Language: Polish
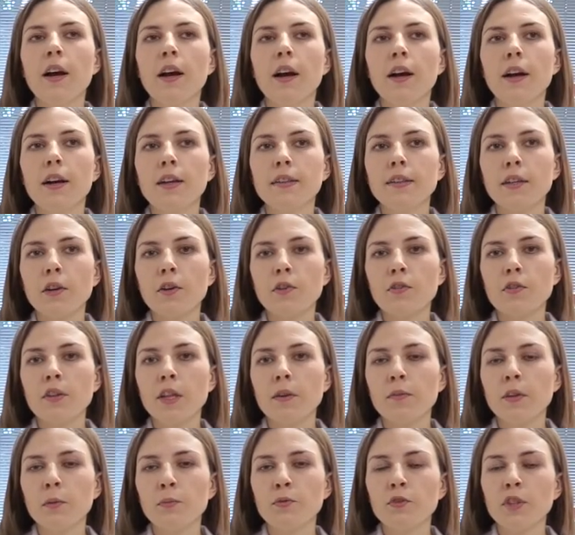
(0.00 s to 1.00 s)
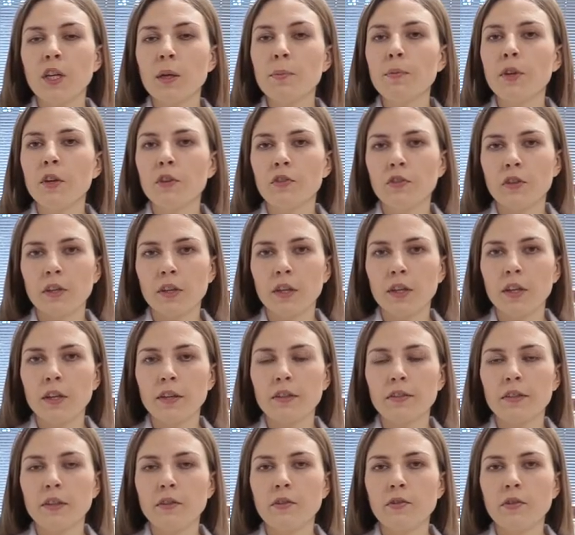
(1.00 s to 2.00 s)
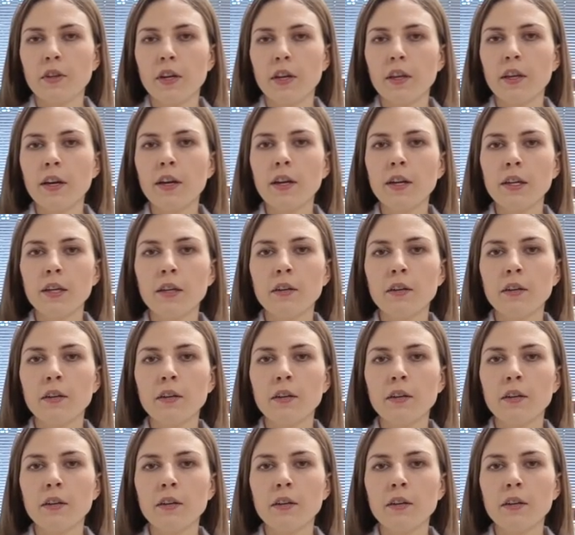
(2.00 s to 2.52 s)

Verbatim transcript: e, zachodzi nawet przy najmniejszych ich stężeniach,